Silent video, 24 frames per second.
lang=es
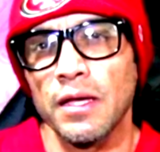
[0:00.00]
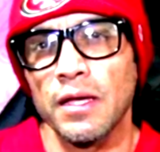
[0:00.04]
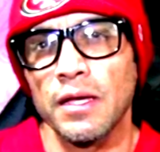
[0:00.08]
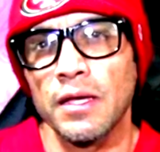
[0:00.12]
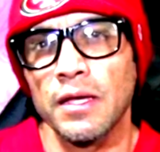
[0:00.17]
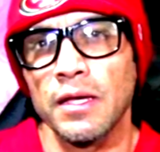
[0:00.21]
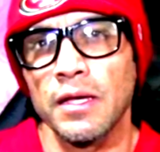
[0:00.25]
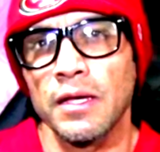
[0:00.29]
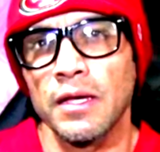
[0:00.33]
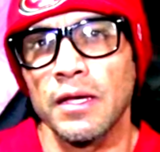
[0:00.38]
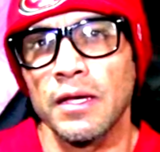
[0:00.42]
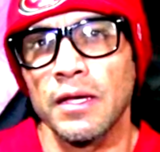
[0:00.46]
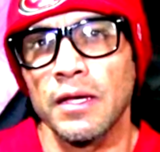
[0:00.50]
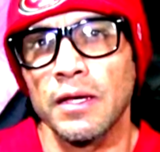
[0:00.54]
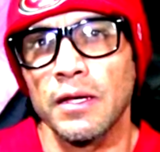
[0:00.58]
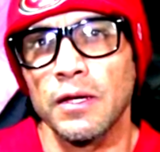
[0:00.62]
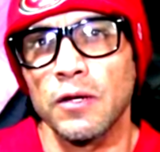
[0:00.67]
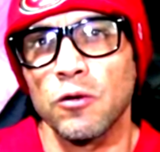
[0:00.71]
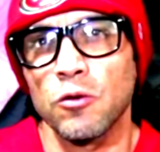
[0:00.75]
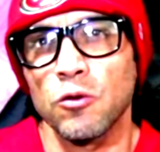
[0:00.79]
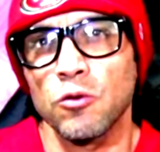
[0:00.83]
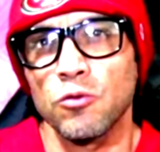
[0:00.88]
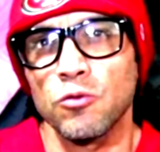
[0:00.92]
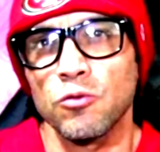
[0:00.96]

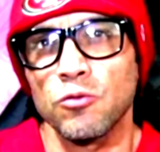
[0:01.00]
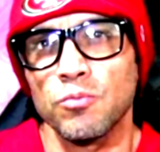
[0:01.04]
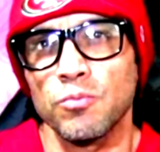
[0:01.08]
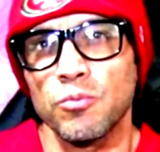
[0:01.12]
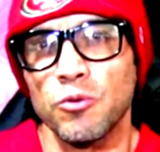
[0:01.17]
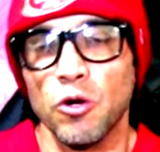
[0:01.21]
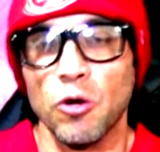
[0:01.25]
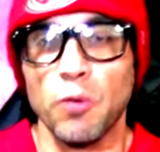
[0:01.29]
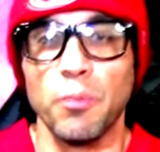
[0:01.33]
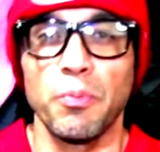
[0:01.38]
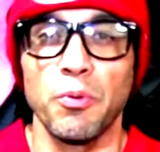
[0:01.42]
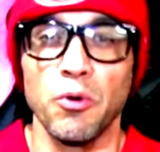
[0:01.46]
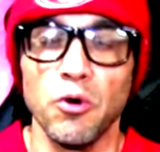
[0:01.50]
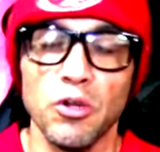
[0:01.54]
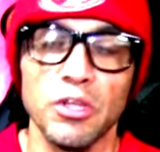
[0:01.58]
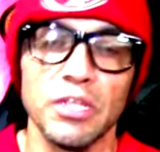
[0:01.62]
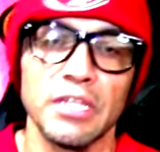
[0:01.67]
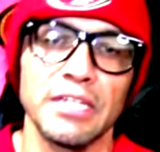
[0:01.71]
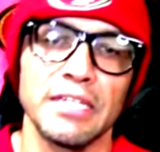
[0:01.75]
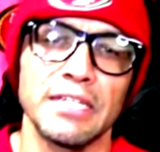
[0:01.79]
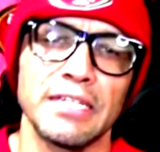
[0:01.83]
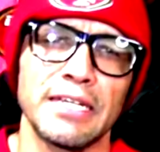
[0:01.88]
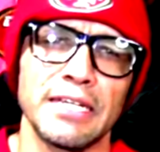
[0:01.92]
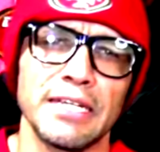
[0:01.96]
eh, con un Brock
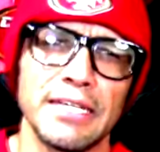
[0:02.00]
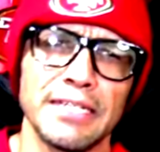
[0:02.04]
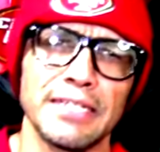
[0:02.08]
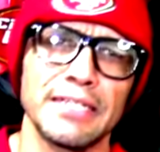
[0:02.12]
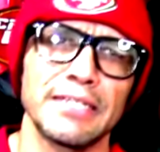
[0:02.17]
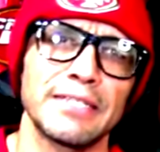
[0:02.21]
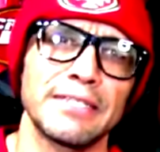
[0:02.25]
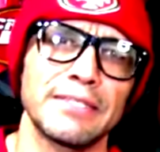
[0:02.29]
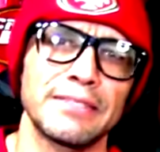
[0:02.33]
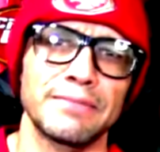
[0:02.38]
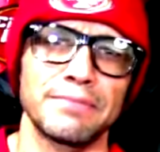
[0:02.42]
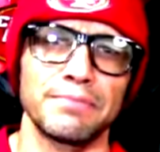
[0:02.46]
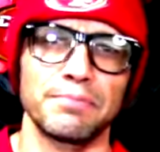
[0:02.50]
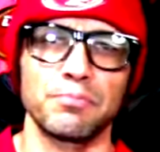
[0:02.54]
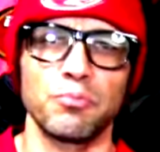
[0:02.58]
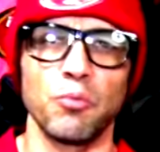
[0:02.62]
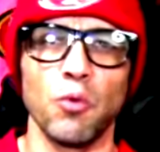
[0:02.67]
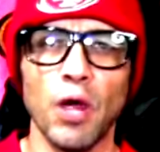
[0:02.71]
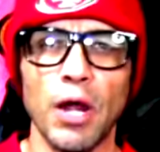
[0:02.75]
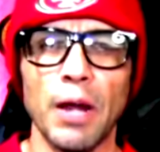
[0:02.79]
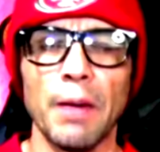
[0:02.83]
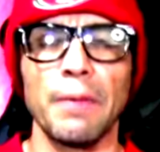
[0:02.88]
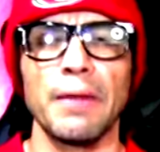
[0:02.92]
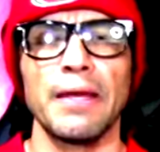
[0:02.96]
Purdy que
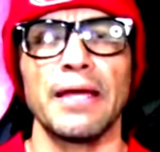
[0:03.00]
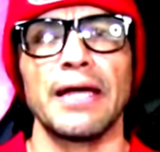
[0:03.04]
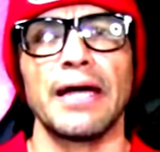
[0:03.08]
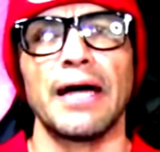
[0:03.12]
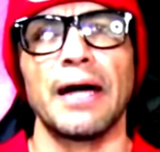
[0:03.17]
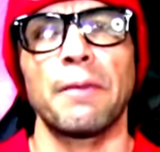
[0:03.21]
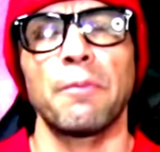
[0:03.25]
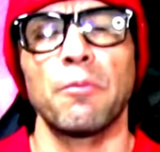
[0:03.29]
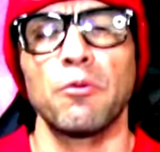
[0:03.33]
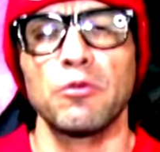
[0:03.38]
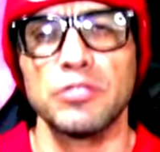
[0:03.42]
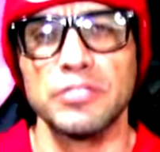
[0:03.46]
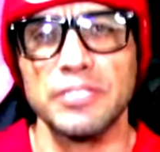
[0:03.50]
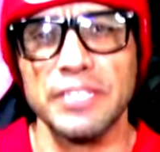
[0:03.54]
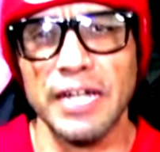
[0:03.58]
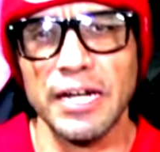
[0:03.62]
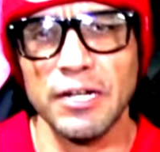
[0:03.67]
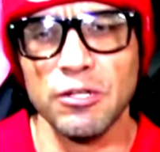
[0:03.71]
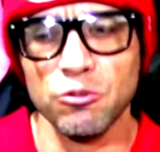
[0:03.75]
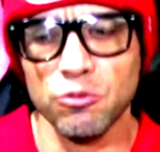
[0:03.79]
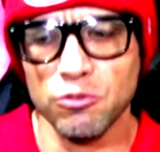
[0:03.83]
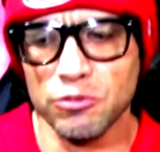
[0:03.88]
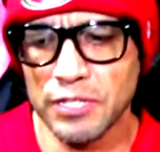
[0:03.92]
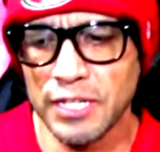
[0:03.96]
vuelve a
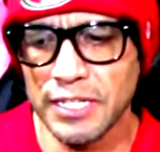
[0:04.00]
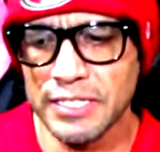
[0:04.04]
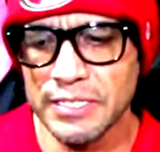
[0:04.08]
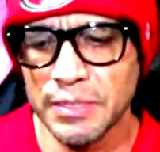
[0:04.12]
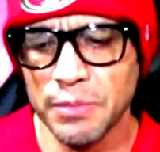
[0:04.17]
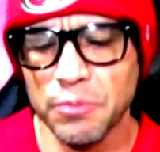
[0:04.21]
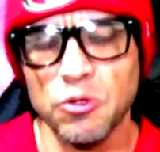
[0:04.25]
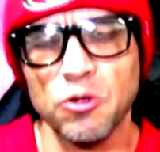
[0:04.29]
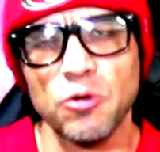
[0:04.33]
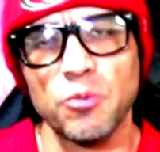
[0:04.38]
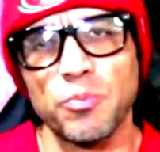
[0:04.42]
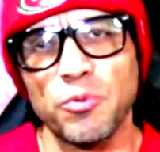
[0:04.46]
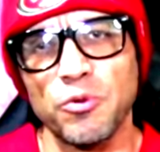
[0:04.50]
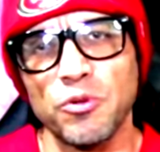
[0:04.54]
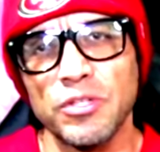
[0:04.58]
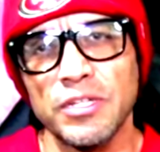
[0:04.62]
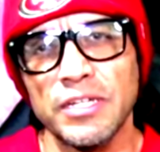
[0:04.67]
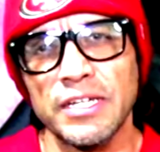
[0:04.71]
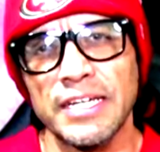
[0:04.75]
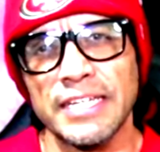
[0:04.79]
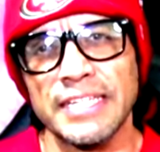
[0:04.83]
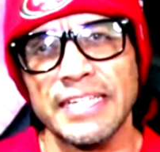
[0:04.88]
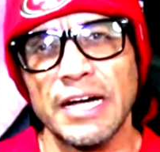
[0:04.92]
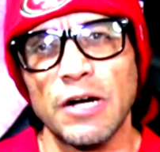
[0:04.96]
mostrarnos a ese Brock
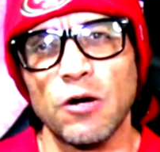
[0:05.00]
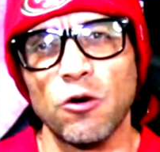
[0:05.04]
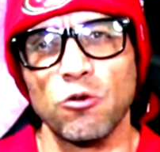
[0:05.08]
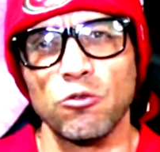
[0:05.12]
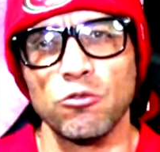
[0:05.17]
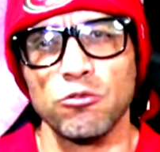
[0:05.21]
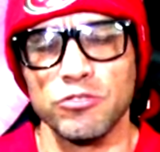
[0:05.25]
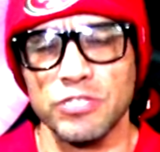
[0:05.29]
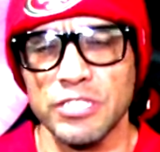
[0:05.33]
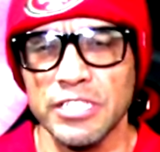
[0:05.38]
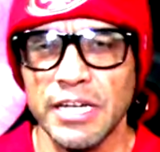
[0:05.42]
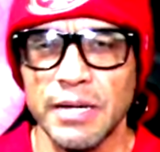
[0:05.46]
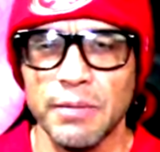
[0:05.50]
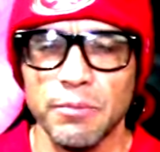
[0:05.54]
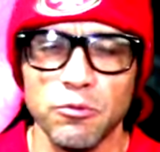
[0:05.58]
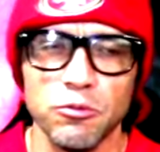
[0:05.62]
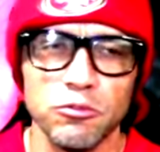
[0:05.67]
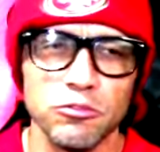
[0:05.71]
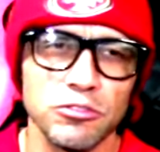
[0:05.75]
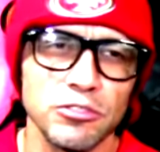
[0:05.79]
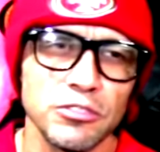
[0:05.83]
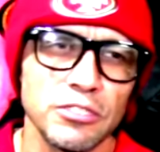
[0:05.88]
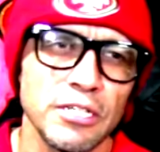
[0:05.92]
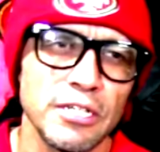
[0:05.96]
Purdy que ya
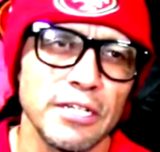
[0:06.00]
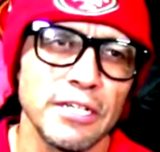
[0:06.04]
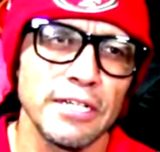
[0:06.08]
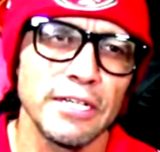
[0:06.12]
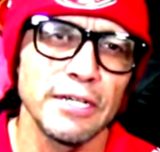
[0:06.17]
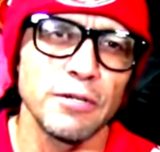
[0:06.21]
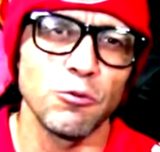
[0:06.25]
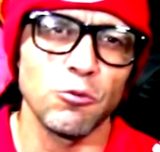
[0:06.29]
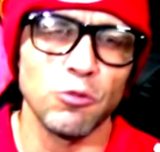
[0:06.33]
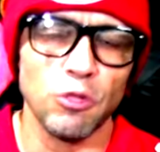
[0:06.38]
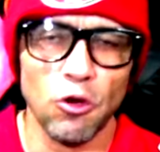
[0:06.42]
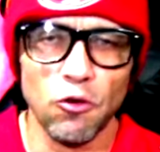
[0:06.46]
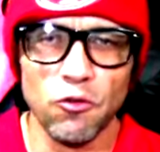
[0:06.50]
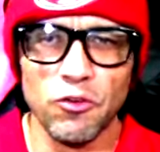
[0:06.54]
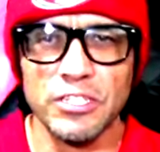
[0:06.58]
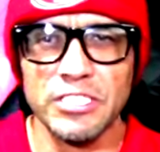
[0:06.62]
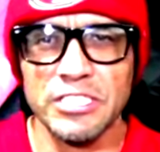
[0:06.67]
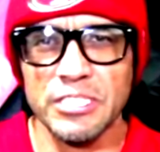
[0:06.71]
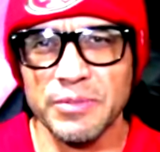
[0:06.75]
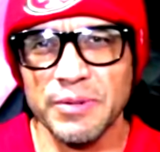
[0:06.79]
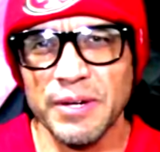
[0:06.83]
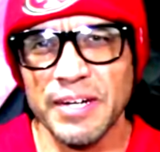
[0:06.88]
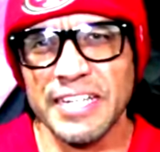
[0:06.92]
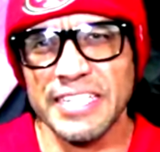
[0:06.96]
conocíamos, una
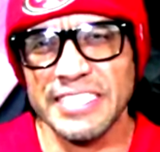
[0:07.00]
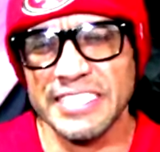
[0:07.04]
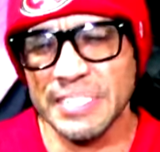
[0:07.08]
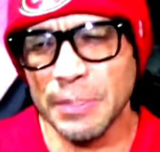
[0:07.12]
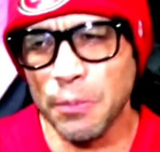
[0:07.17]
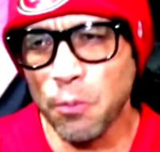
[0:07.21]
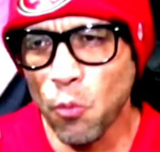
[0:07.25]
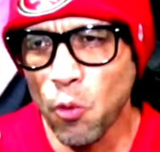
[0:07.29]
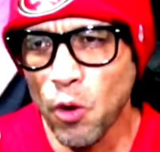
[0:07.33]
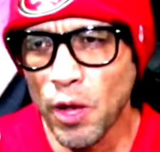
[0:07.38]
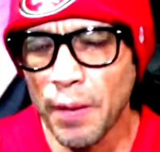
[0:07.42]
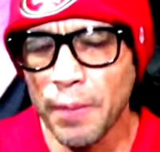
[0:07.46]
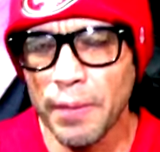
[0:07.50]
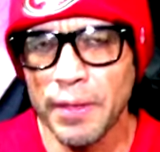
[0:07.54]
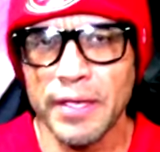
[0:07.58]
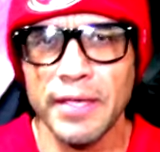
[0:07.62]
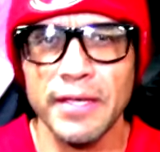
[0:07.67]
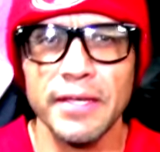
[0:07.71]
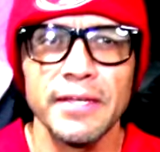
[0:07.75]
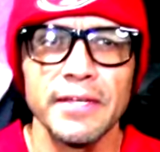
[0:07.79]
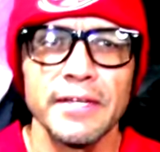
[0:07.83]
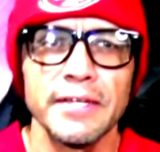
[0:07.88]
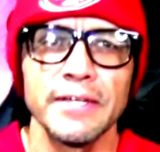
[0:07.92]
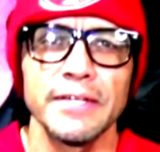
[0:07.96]
ofensiva que se
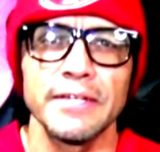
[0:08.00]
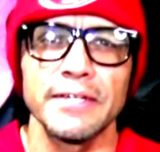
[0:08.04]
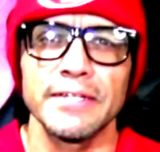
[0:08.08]
mueve,